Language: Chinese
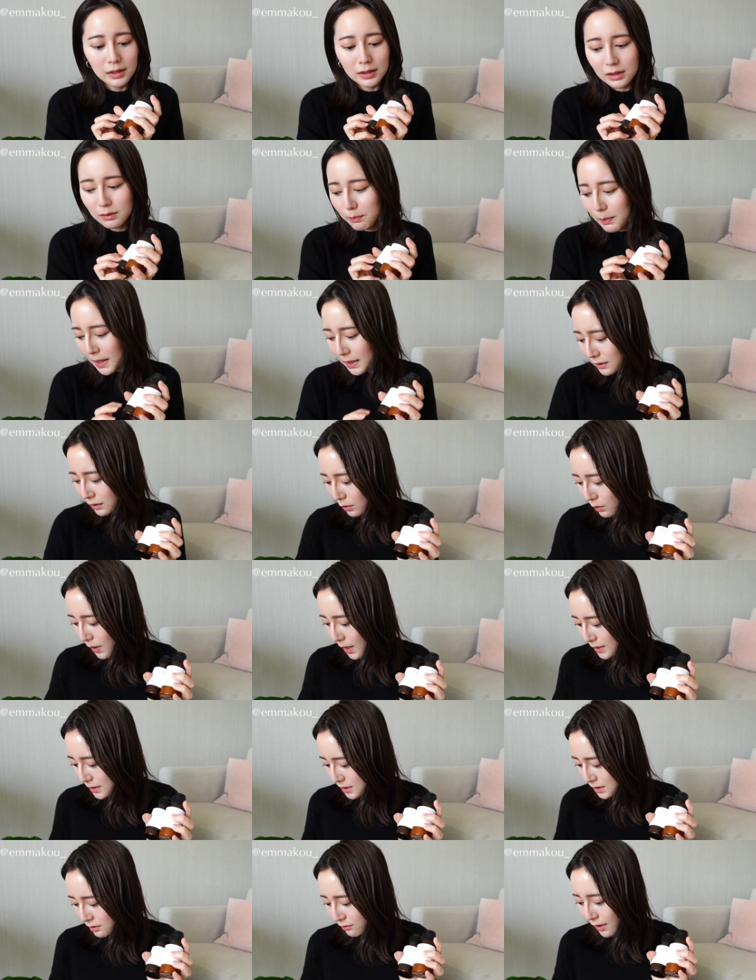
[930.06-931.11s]
一般的
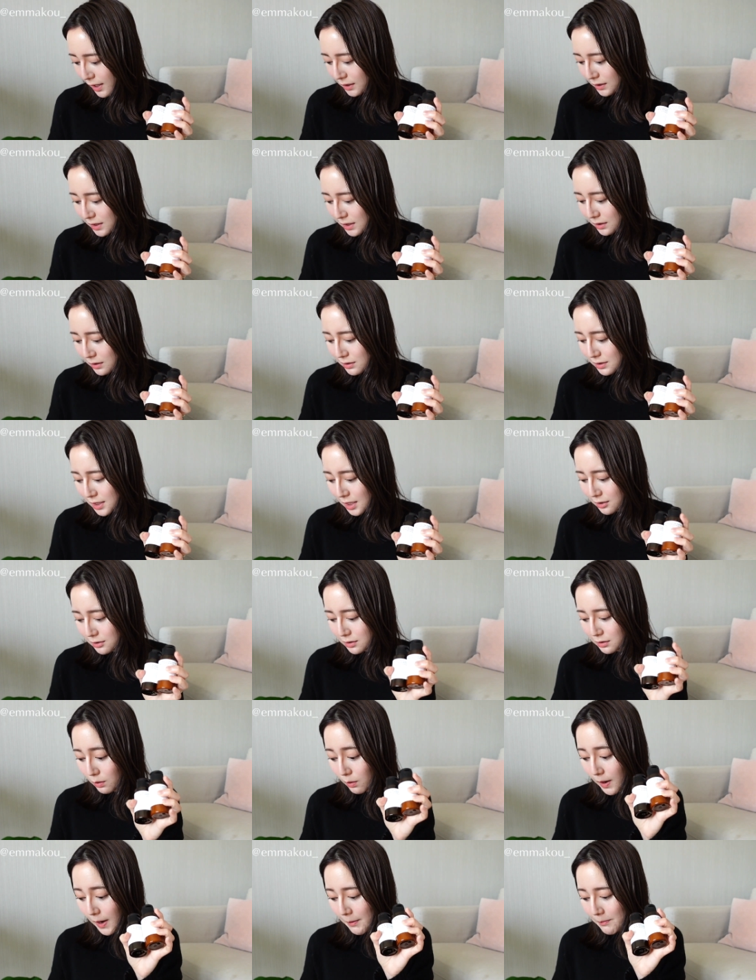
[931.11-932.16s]
话，洗发店的这样子
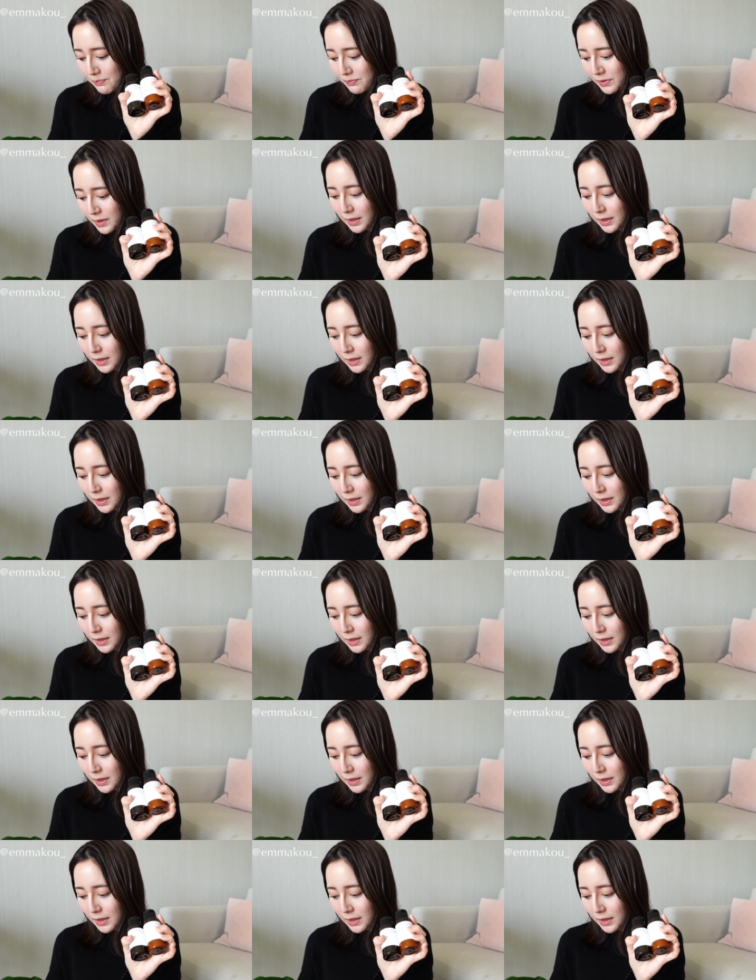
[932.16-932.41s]
的话，